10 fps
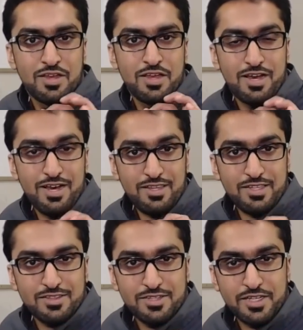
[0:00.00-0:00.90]
هذه
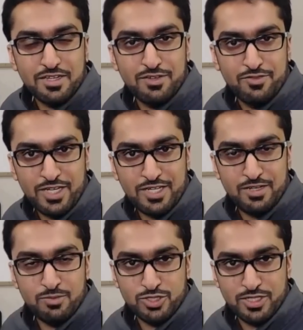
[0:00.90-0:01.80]
الطريقة في حل
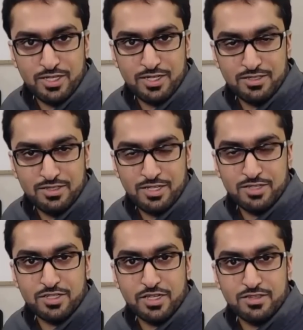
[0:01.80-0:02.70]
المشكلات عن
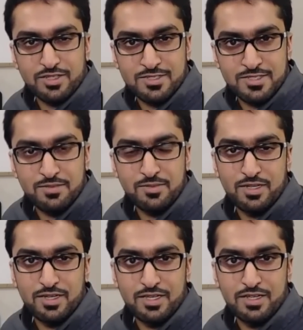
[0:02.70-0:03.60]
طريق
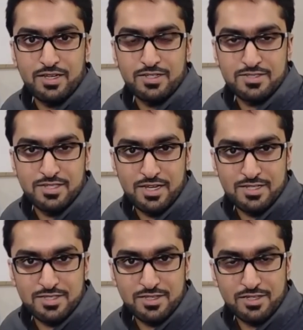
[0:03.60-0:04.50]
تقسيمها إلى أجزاء
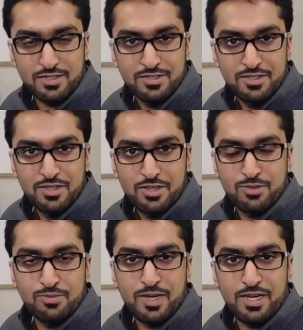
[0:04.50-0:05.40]
أصغر
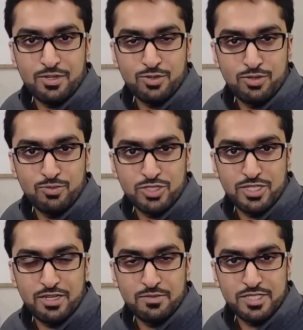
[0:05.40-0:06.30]
ثم حل كل
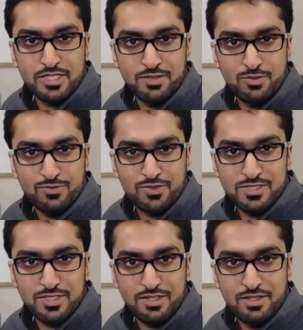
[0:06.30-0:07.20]
مشكلة بشكل
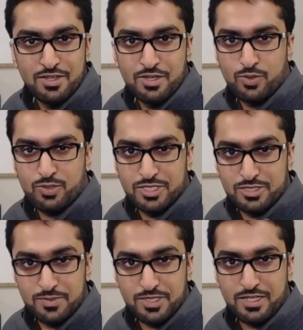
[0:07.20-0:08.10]
منفصل
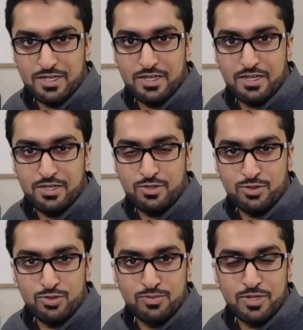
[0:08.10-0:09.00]
وتجميع
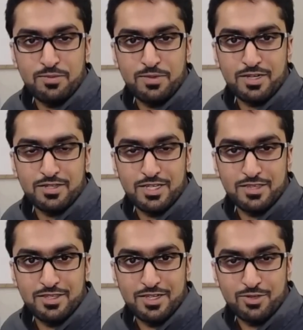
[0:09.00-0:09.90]
الحلول مع بعض
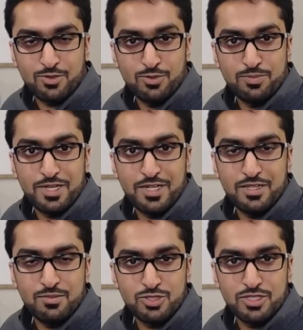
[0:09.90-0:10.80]
حتى نقوم بحل
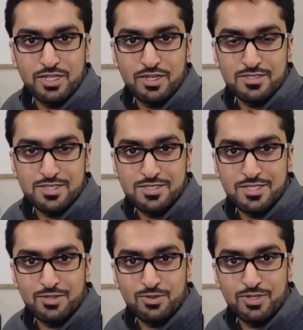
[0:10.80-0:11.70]
المشكلة الأساسية
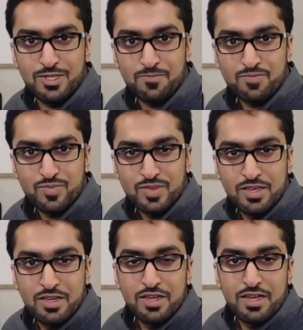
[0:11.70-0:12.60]
الأولى
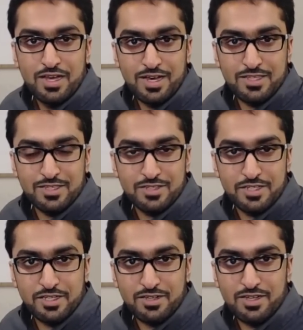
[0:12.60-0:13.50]
هذه
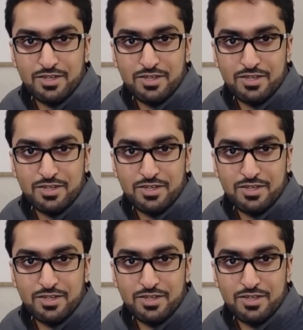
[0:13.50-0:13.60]
الطريقة